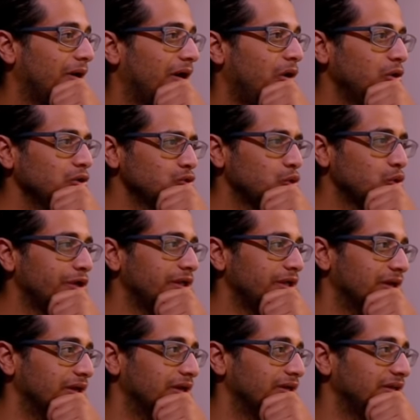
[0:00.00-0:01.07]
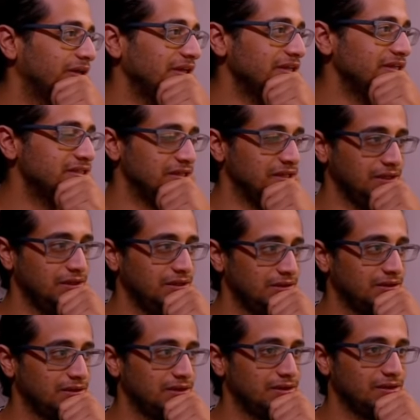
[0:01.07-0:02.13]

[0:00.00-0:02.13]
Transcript: ابغى احطه هنا ايزي